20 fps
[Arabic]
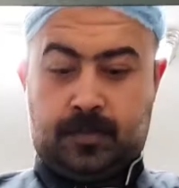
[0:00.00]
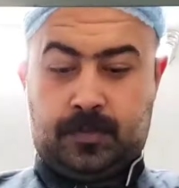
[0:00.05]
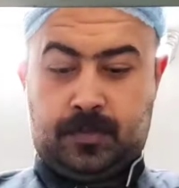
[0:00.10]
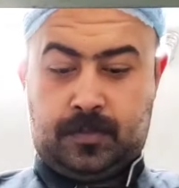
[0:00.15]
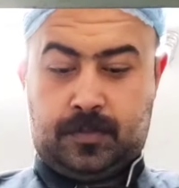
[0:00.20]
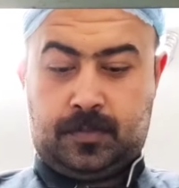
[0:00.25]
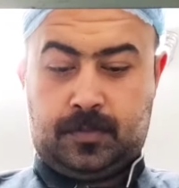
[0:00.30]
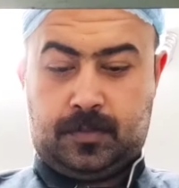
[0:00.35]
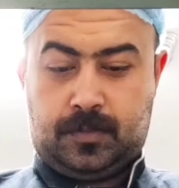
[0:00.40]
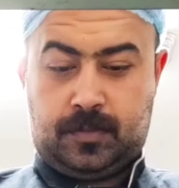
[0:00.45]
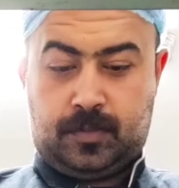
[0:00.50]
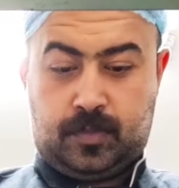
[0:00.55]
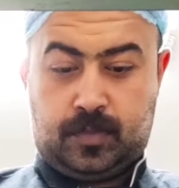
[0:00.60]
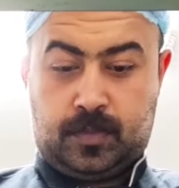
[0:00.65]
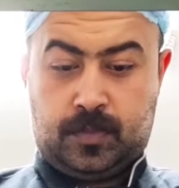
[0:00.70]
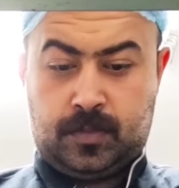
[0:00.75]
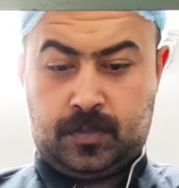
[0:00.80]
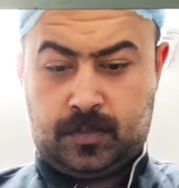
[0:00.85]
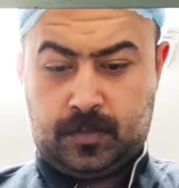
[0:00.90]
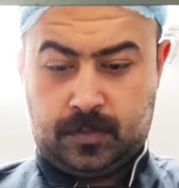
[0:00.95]
حطيت الملح
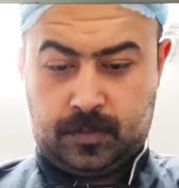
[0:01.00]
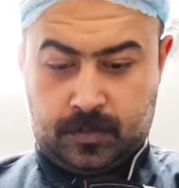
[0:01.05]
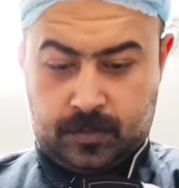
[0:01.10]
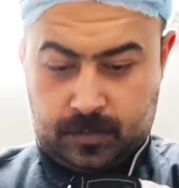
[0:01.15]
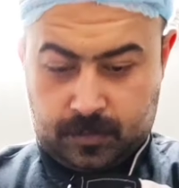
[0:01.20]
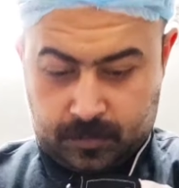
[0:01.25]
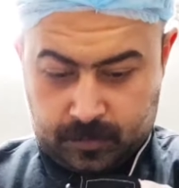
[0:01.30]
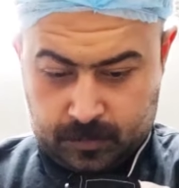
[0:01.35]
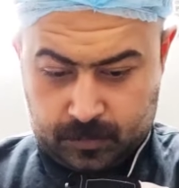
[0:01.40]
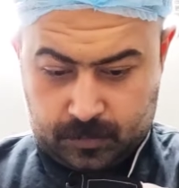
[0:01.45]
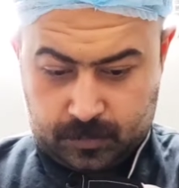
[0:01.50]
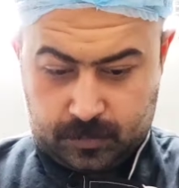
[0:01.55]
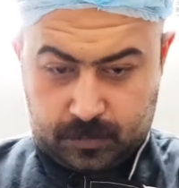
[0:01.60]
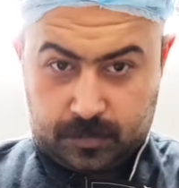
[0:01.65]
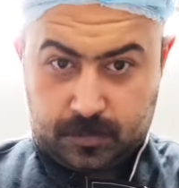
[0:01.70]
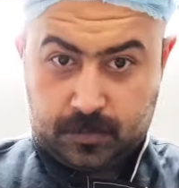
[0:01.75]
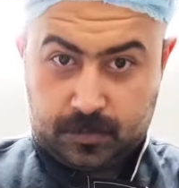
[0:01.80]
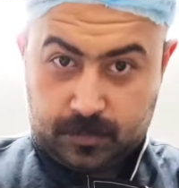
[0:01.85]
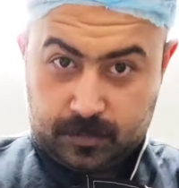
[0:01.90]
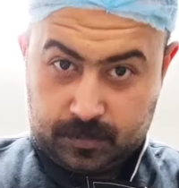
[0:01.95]
بتاعي
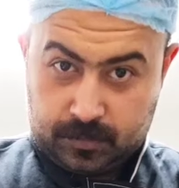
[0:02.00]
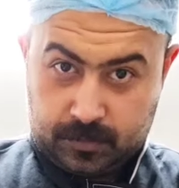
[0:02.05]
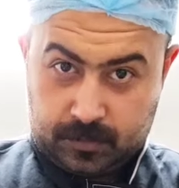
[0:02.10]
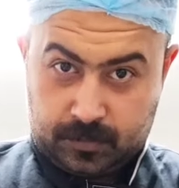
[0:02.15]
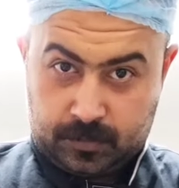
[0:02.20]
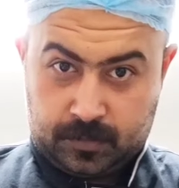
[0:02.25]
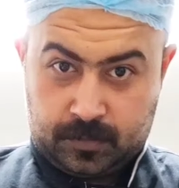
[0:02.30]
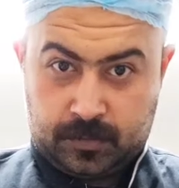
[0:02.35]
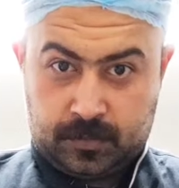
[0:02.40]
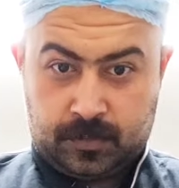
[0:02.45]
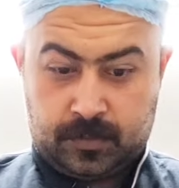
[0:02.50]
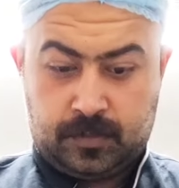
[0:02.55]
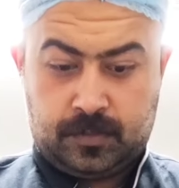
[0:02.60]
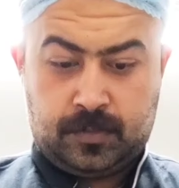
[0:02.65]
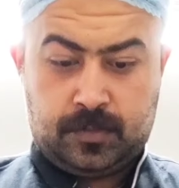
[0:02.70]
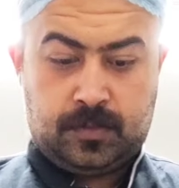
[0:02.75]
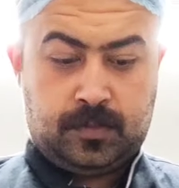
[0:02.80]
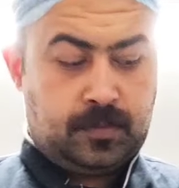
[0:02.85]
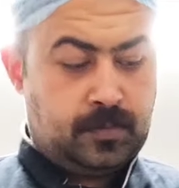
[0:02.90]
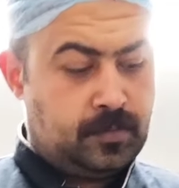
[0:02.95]
وعجنتها
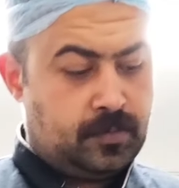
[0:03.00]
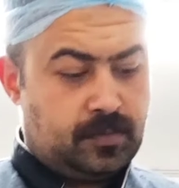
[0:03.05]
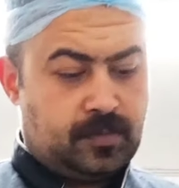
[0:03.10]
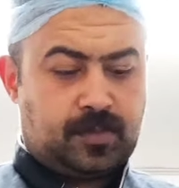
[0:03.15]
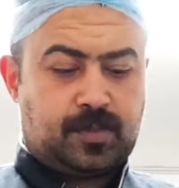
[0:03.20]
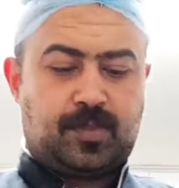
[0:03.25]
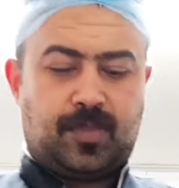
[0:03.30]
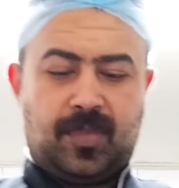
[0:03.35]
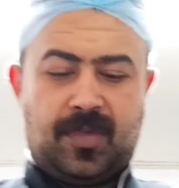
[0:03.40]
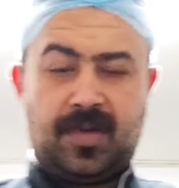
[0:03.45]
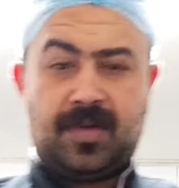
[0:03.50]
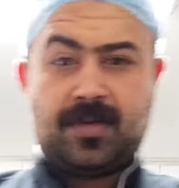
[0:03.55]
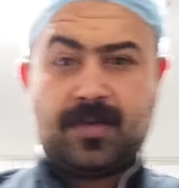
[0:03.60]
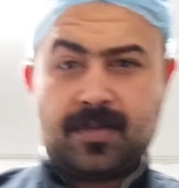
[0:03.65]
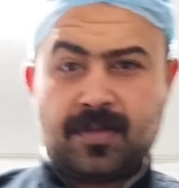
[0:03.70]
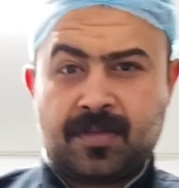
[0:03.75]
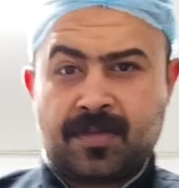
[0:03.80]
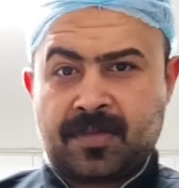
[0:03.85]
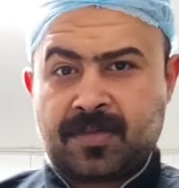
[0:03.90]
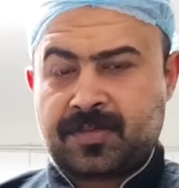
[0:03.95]
وتمام
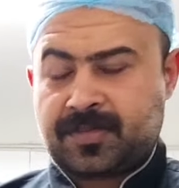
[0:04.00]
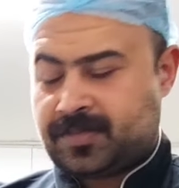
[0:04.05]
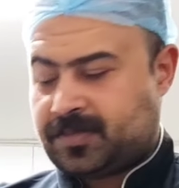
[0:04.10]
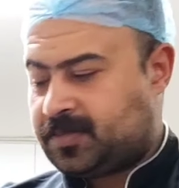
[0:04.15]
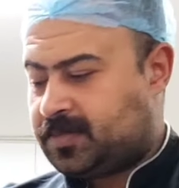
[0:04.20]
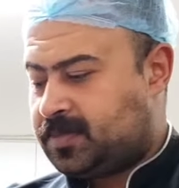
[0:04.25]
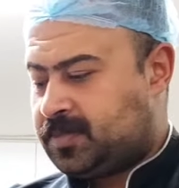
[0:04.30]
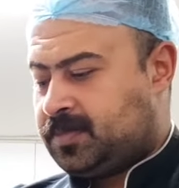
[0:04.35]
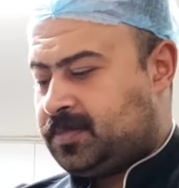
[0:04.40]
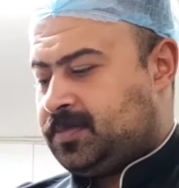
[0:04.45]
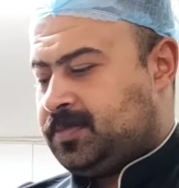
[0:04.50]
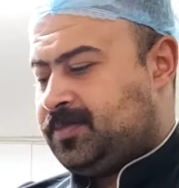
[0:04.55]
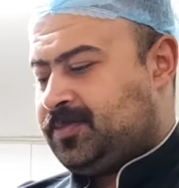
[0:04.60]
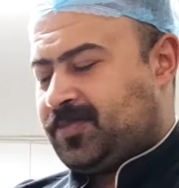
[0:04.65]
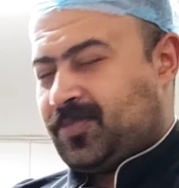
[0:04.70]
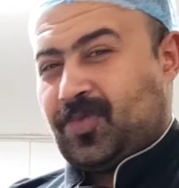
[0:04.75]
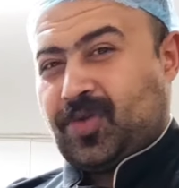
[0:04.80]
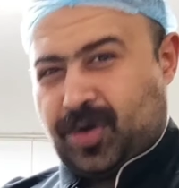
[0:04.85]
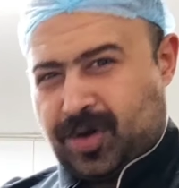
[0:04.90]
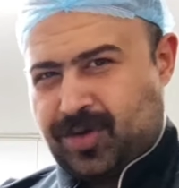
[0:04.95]
زي الفل زي الفل
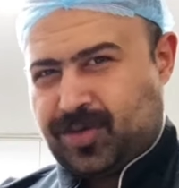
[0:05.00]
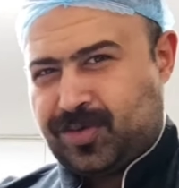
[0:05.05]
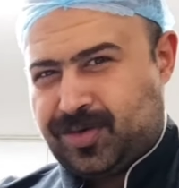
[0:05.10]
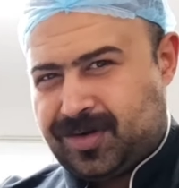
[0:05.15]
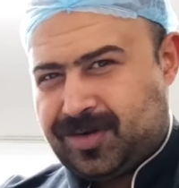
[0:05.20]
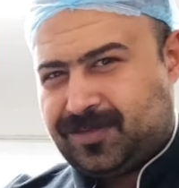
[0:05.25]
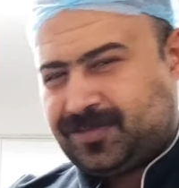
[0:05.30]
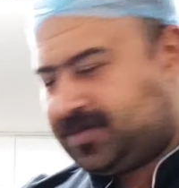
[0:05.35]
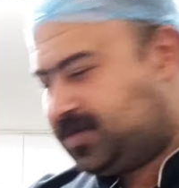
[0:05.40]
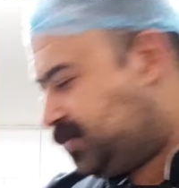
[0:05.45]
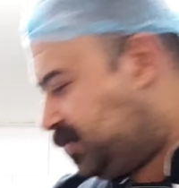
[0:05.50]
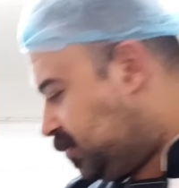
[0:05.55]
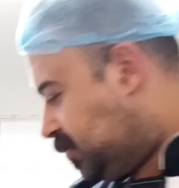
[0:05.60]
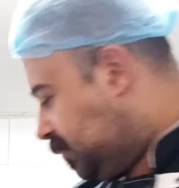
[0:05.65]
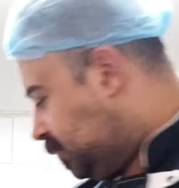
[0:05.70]
اهم حاجه يا